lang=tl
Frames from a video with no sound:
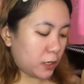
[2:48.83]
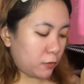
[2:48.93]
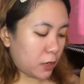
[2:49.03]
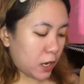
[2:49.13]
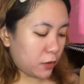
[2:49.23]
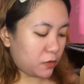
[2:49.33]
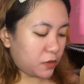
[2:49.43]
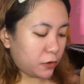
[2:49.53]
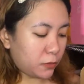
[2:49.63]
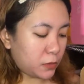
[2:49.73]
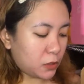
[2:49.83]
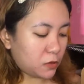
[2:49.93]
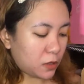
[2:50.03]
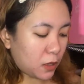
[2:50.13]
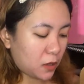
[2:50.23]
dalawa nga yung serum
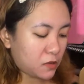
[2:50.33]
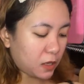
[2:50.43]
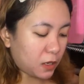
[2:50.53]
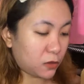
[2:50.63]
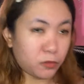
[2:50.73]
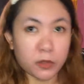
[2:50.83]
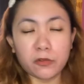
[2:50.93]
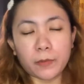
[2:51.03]
dito sa second winner.